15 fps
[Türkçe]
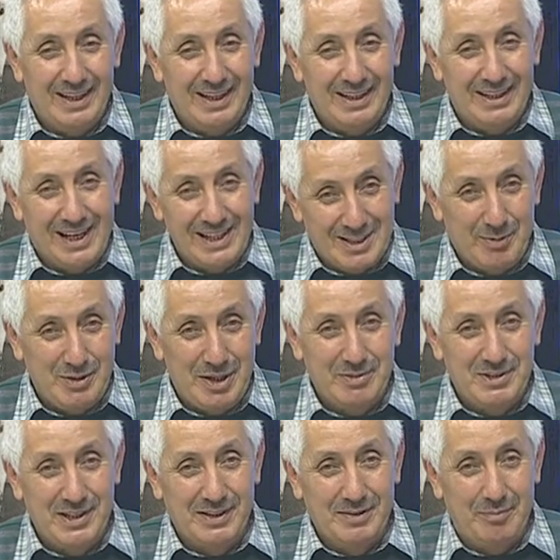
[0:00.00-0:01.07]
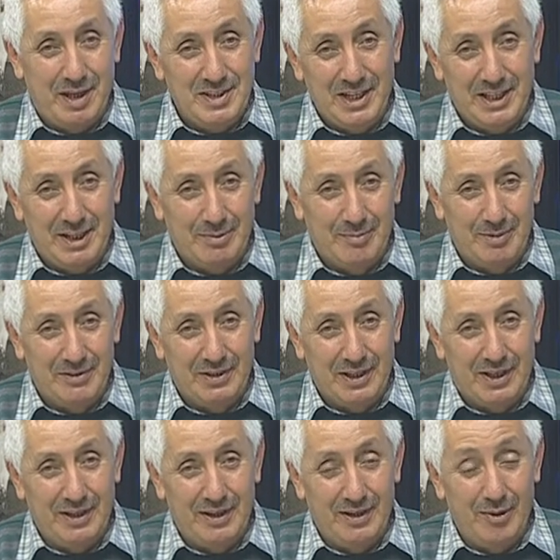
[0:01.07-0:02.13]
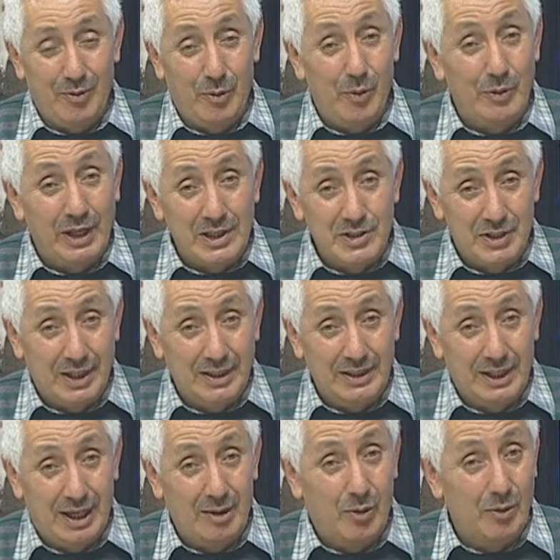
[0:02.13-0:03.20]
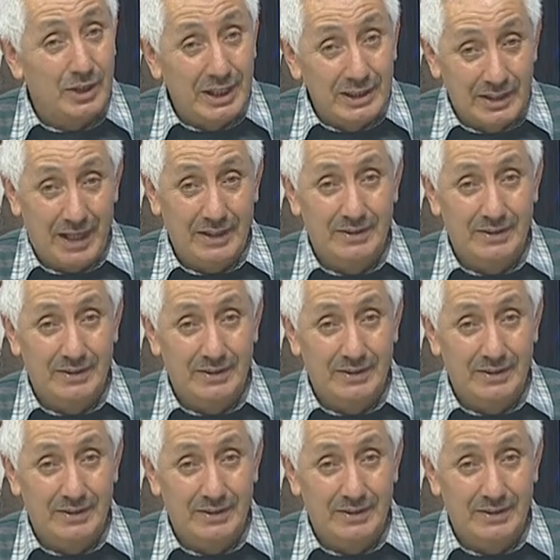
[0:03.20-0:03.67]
Kasım hocamızın mezar yapımında öğrencileriyle oraya giden